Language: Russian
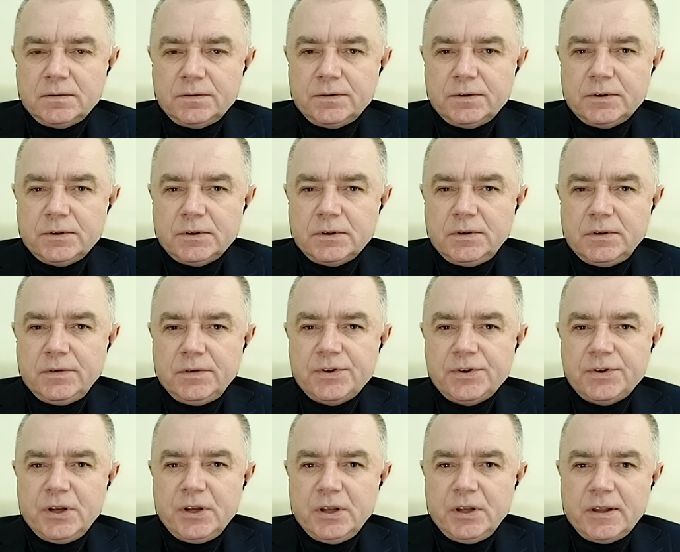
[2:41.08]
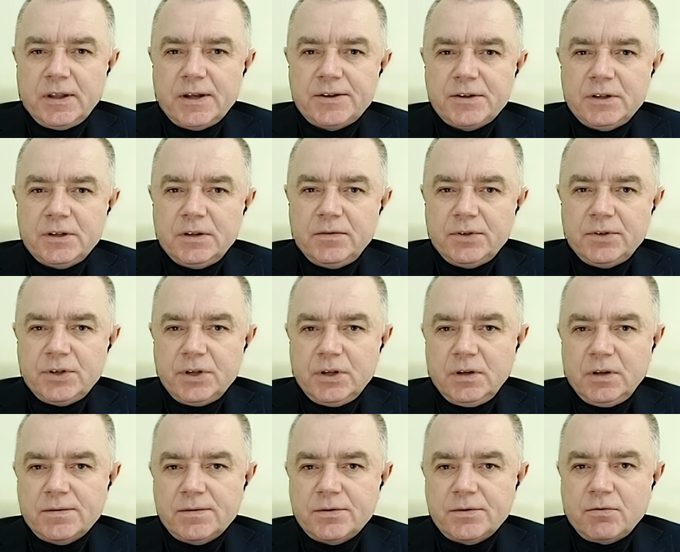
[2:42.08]
в движение, начать
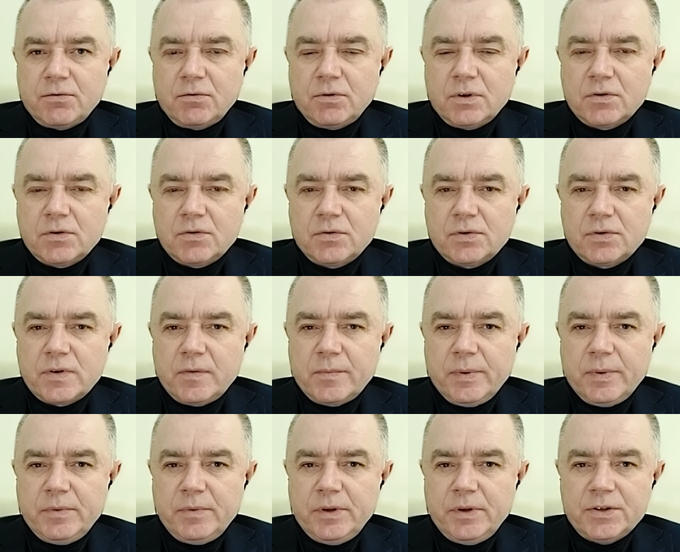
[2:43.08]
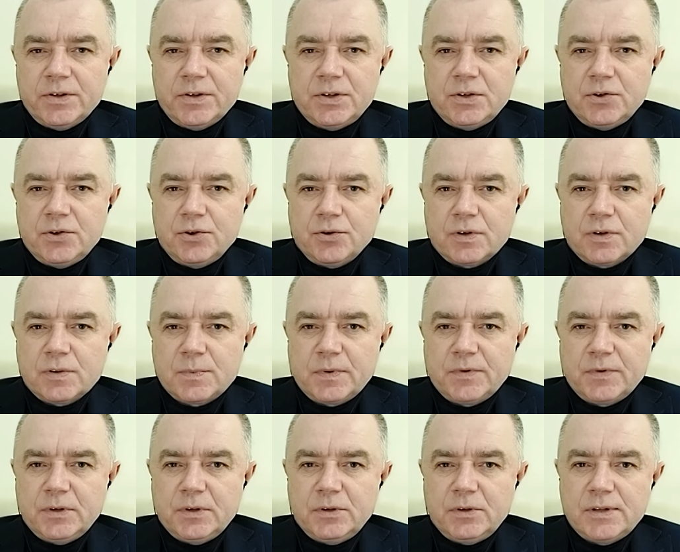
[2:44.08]
движение в сторону Азовского побережья. Еще раз
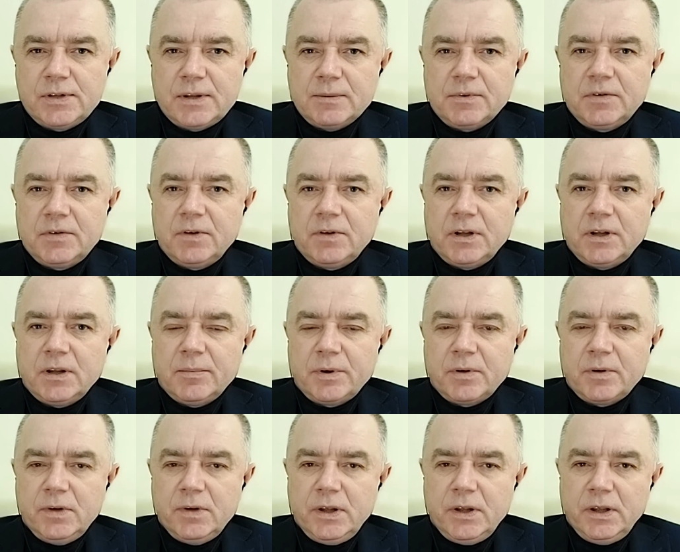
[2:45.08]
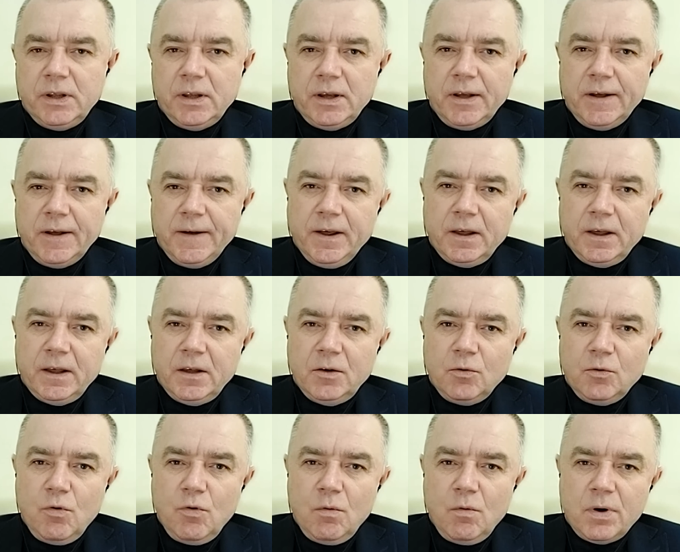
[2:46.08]
повторюсь, там два направления,
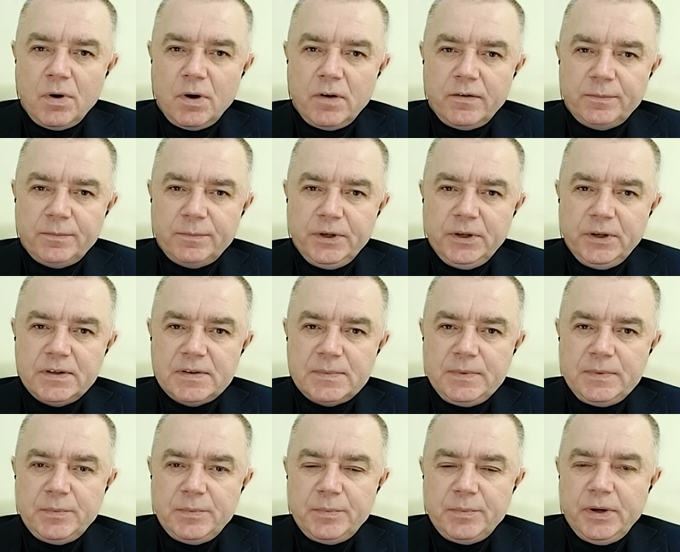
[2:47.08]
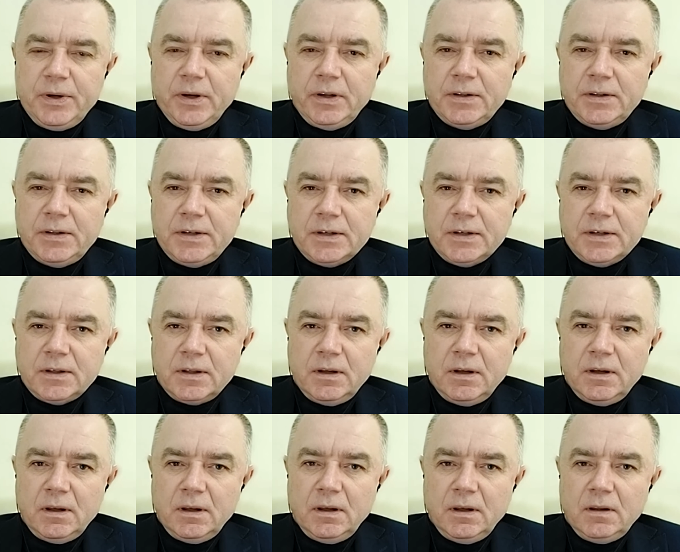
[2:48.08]
и оба, в принципе,
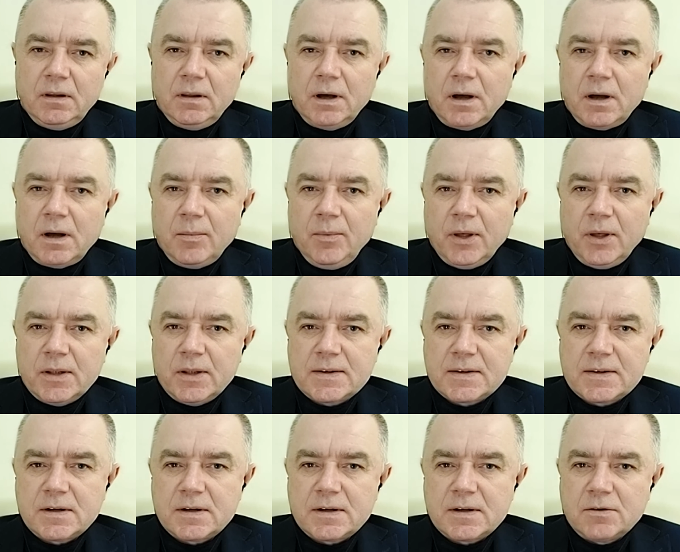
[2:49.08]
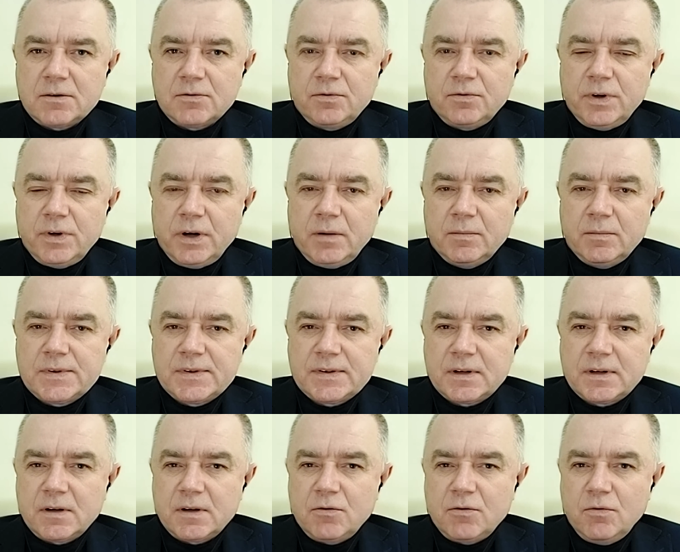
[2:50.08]
приоритетные. И на Армянск сразу в Крым
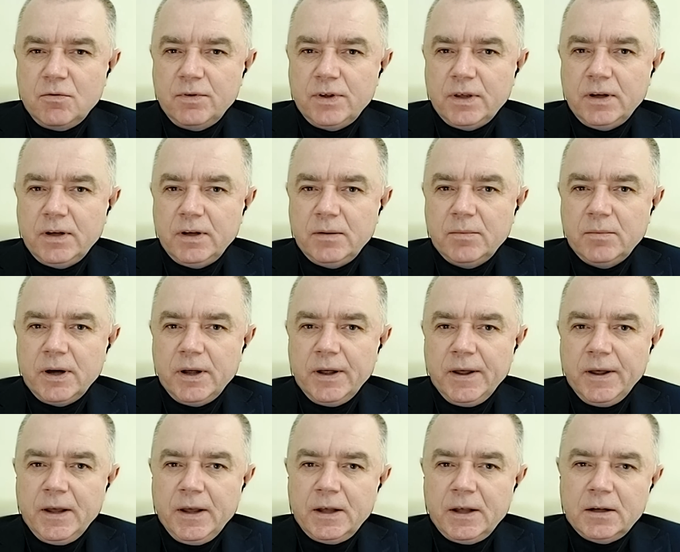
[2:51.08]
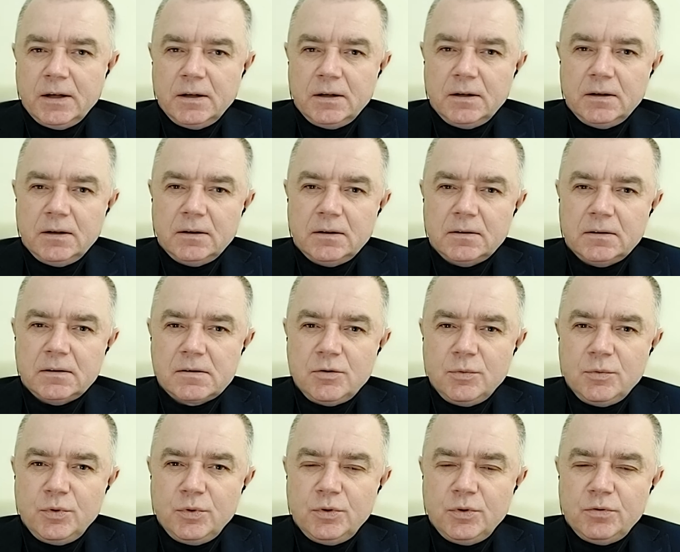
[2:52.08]
с Каховки, либо с
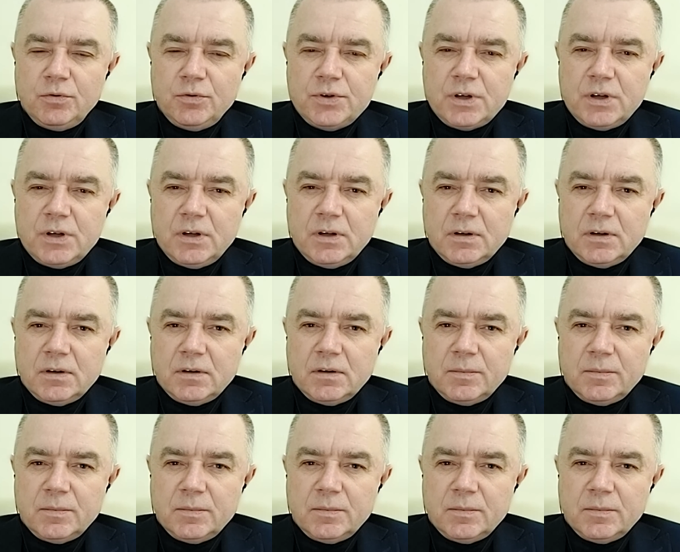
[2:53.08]
любой точки